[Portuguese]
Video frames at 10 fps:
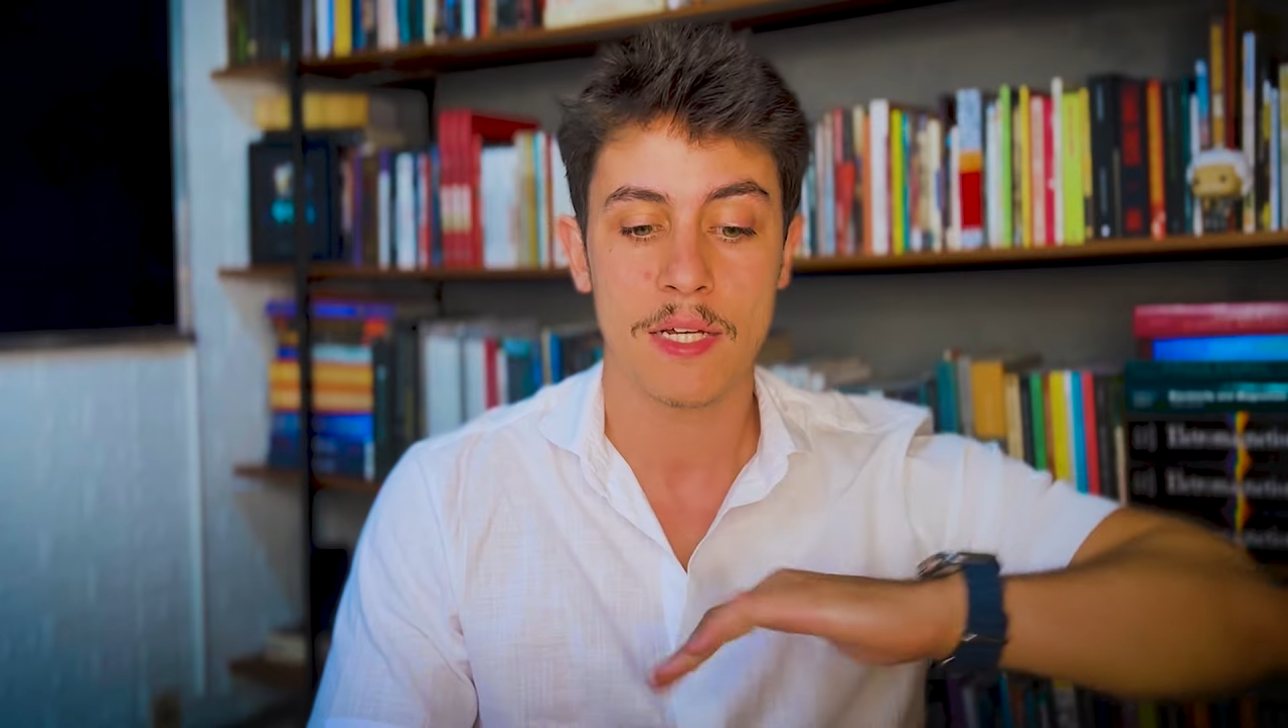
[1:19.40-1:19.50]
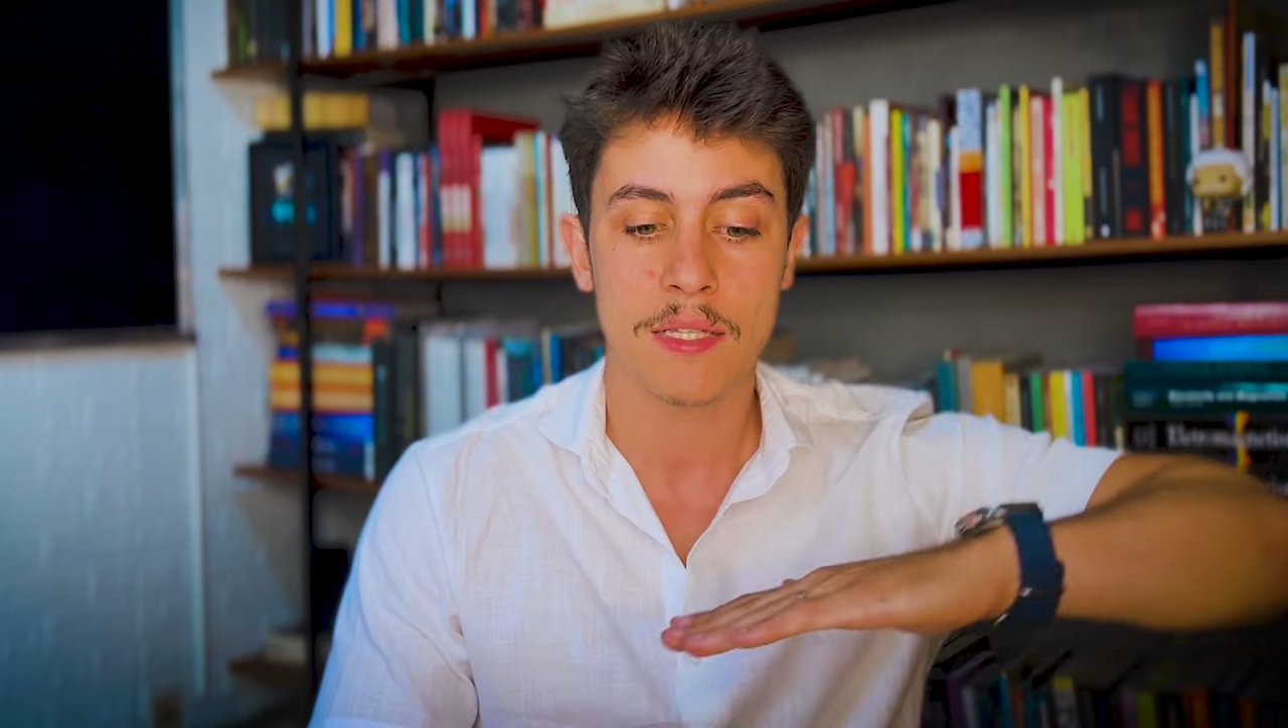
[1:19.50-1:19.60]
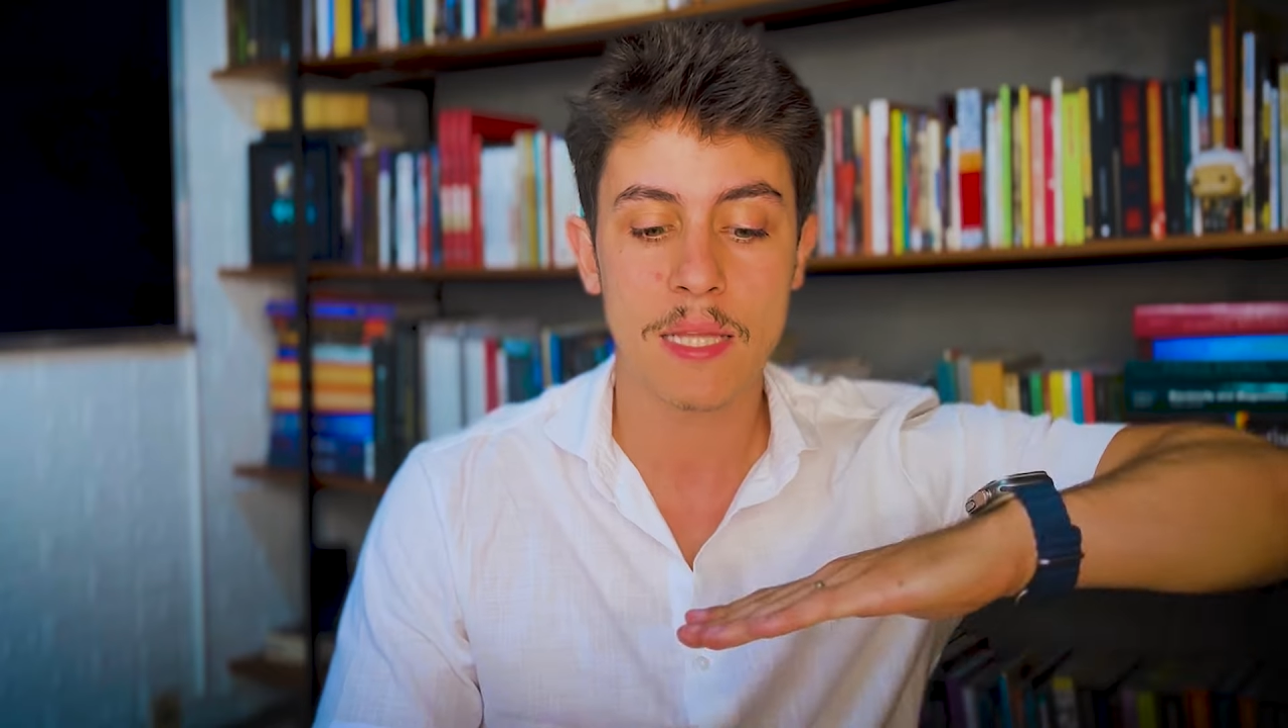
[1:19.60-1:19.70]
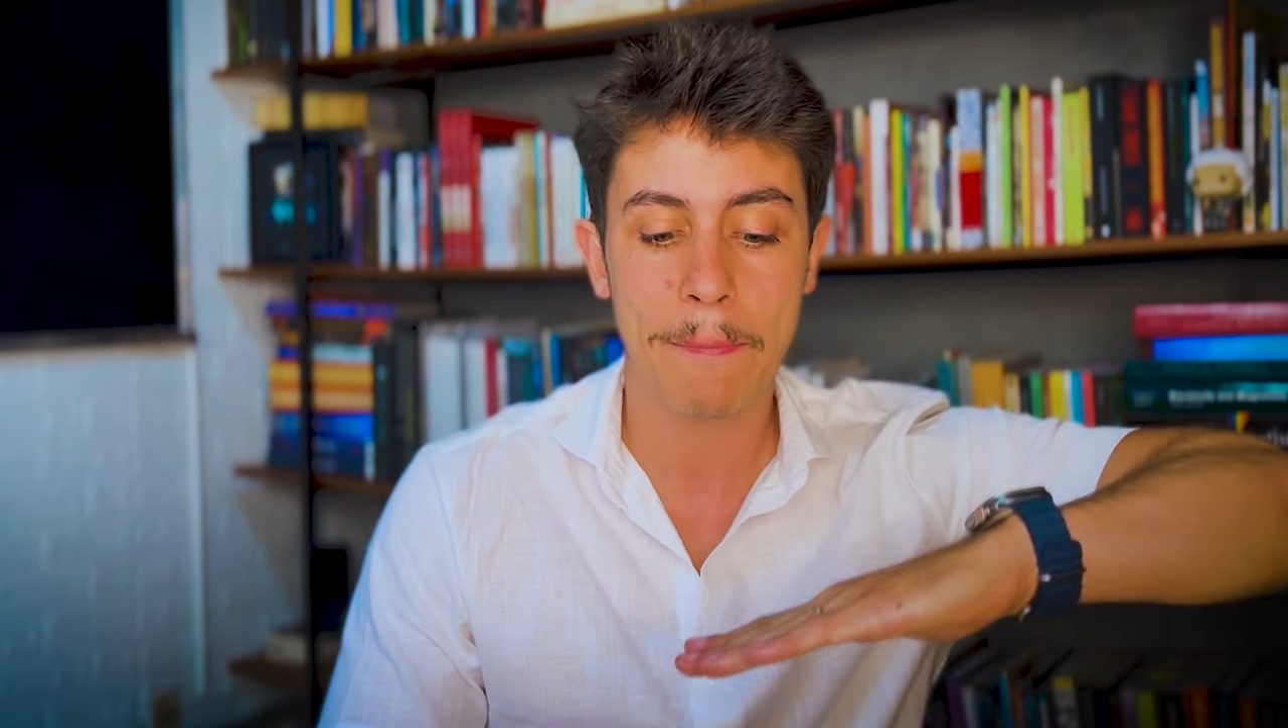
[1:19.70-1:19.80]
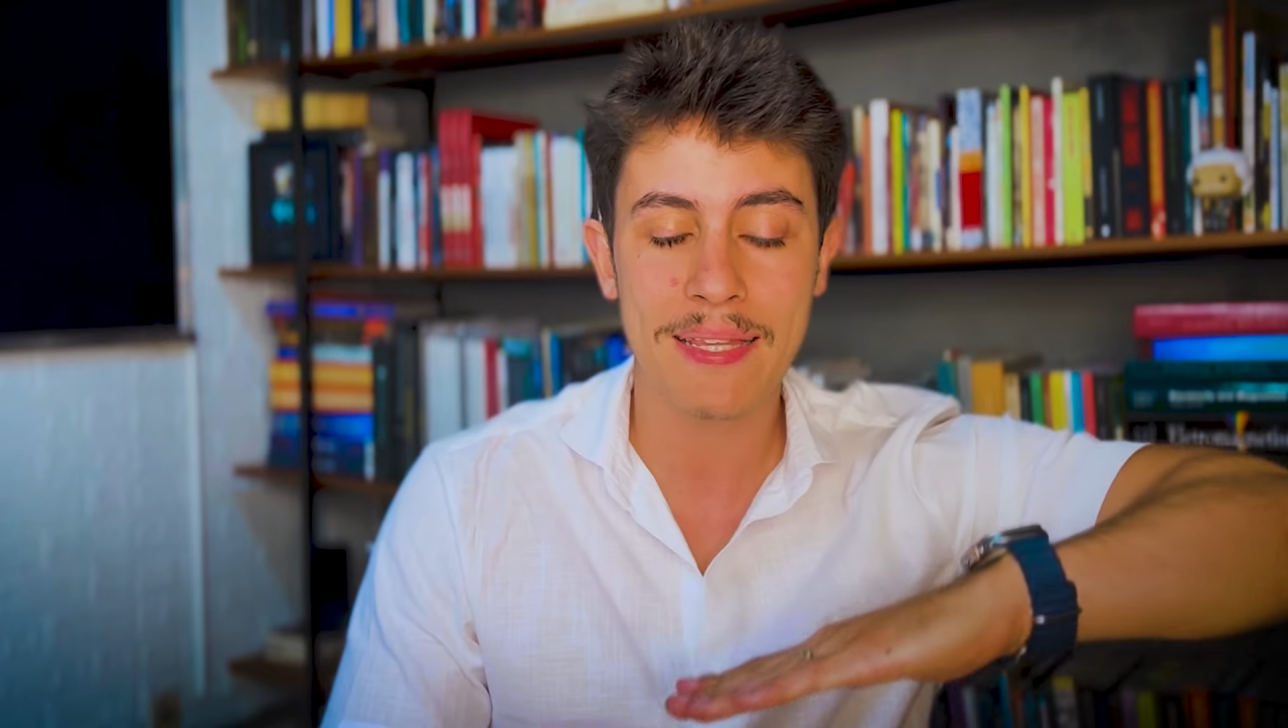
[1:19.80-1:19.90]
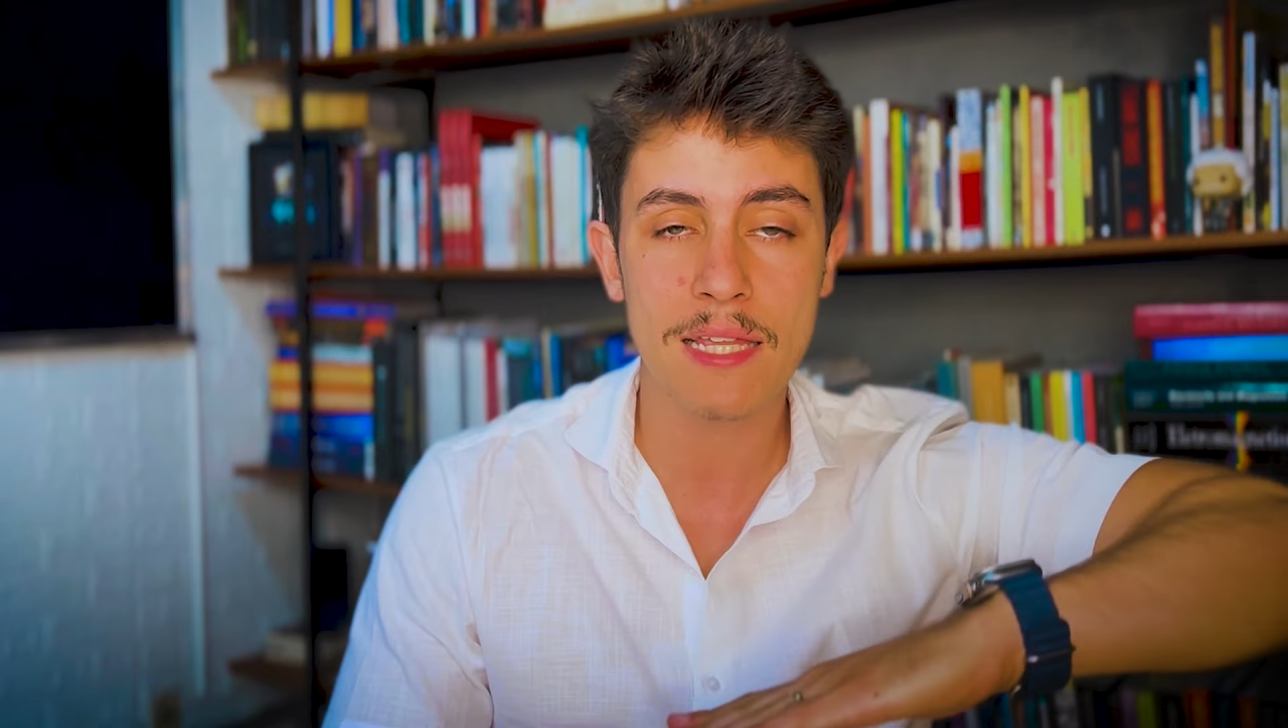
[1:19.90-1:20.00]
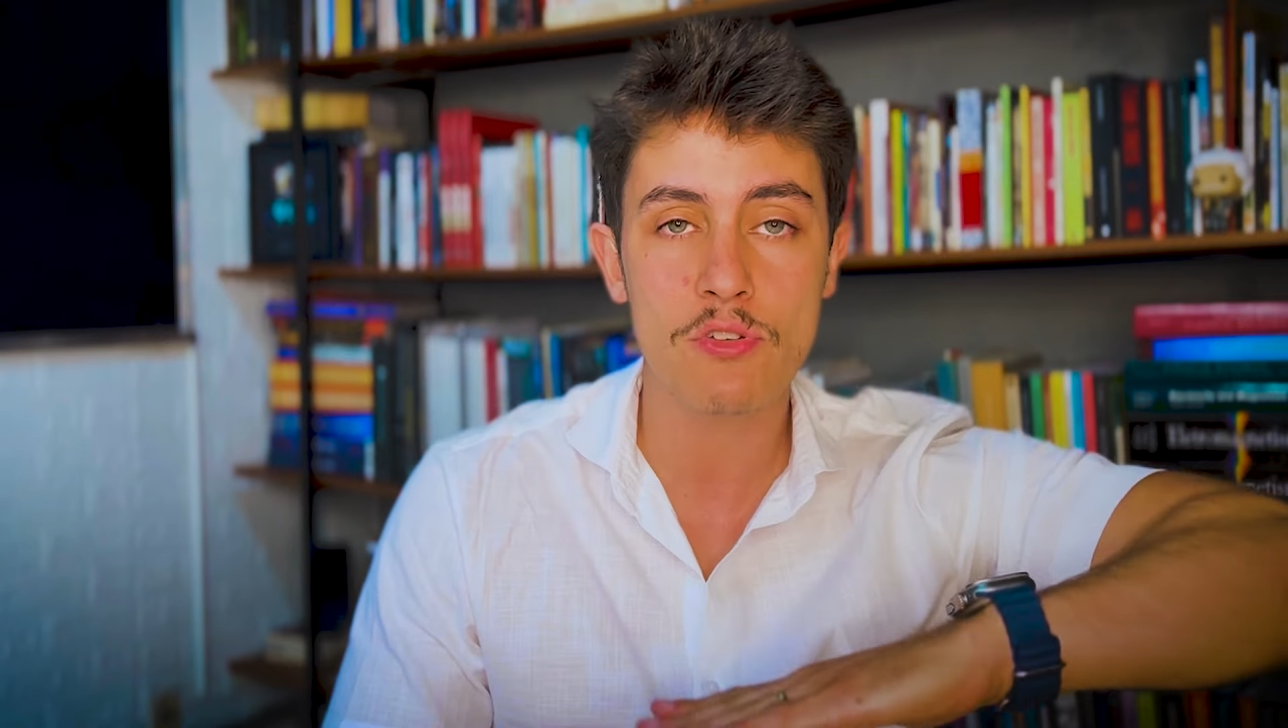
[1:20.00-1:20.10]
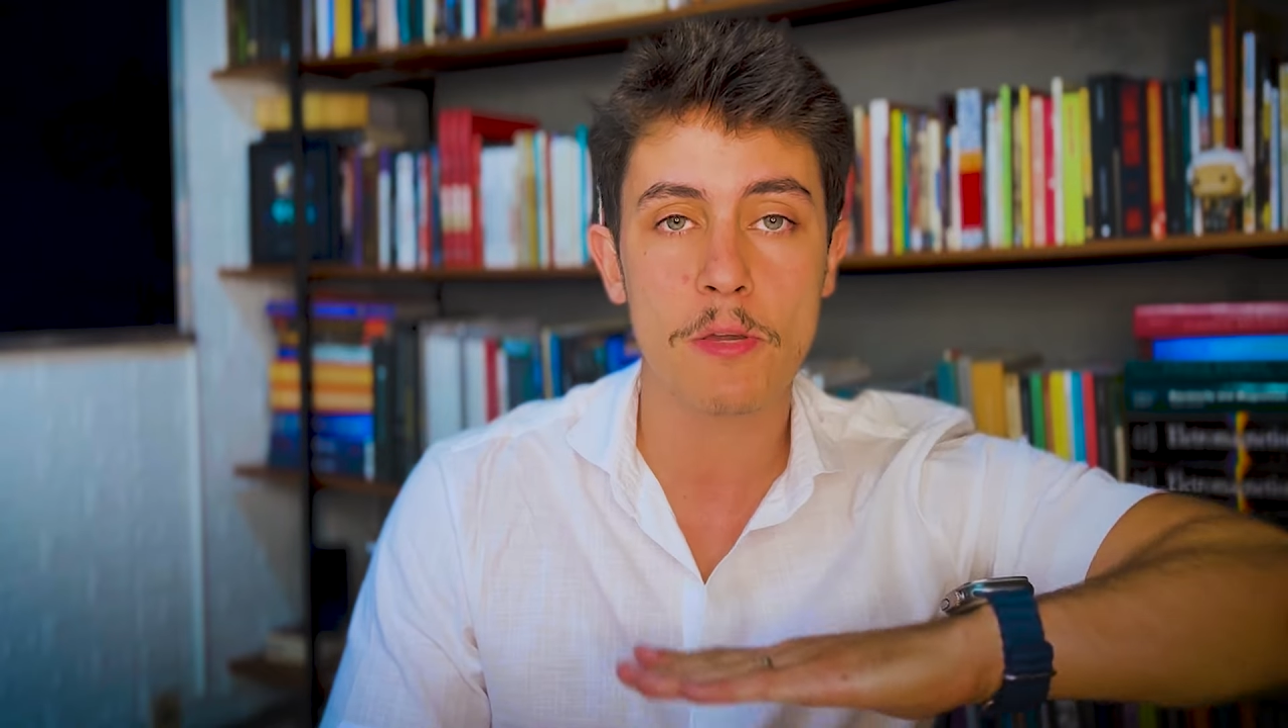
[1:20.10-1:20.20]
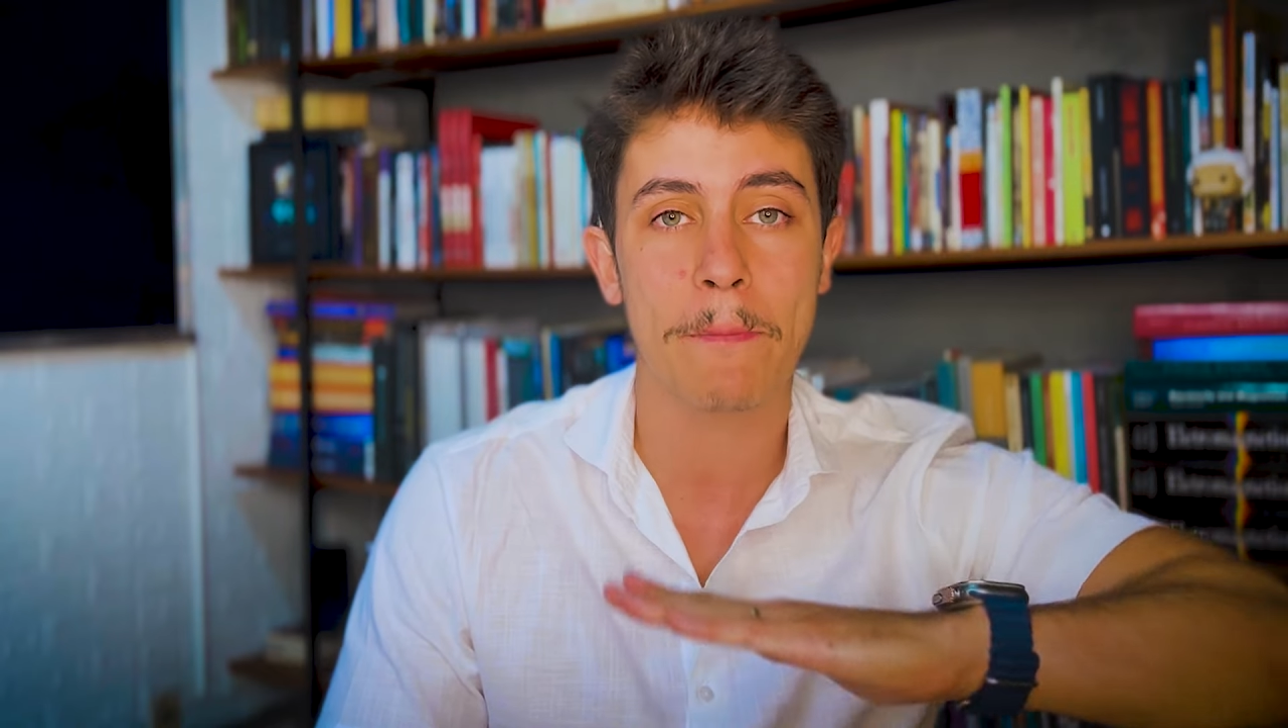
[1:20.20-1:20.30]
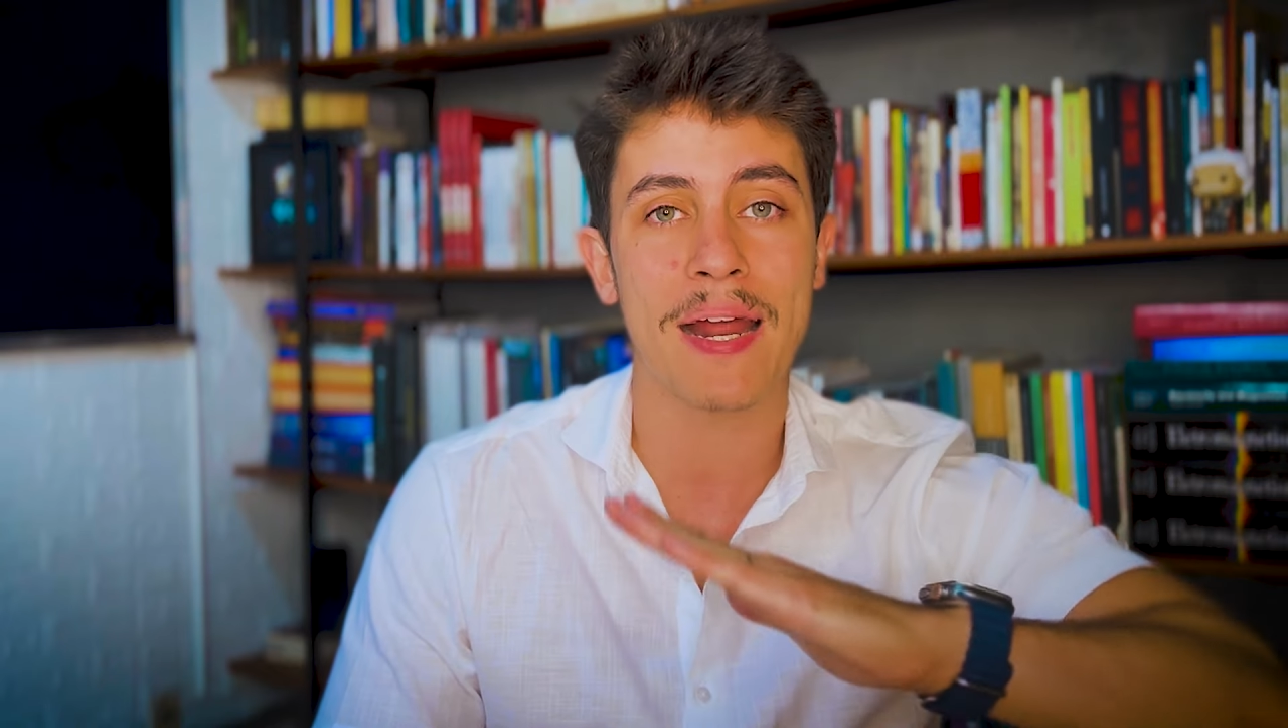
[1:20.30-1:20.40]
dependendo
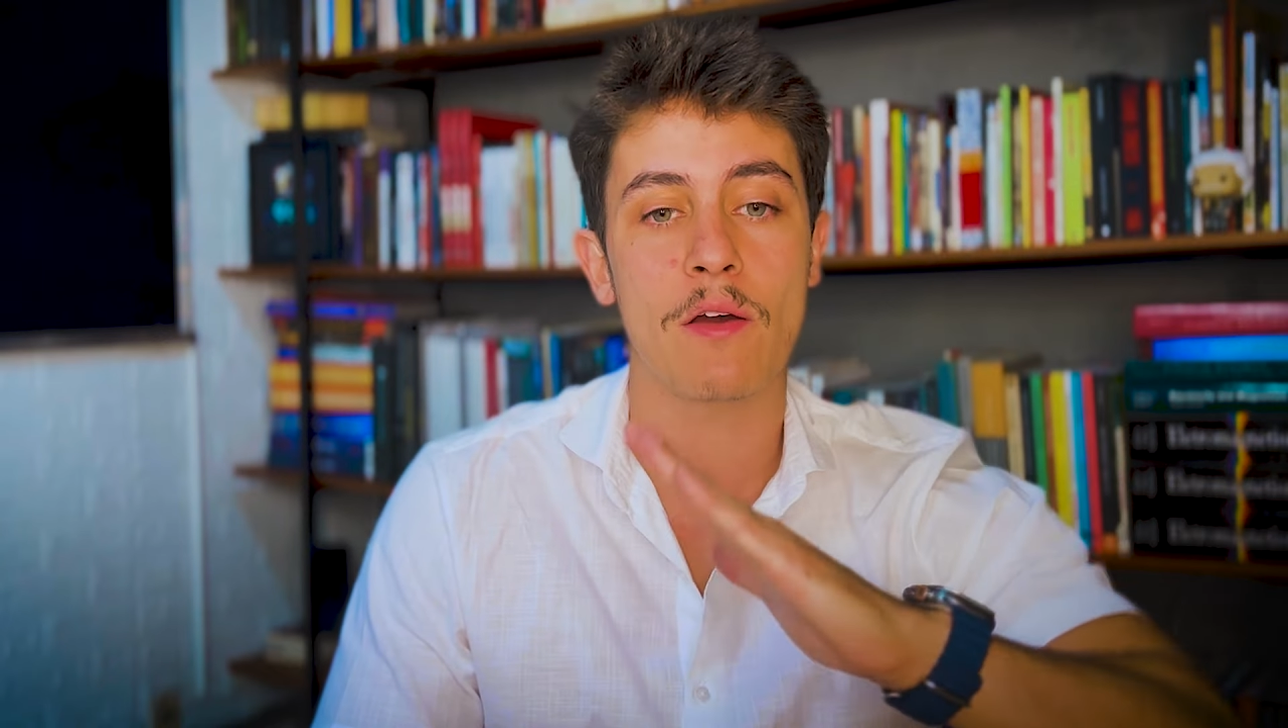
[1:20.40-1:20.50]
de para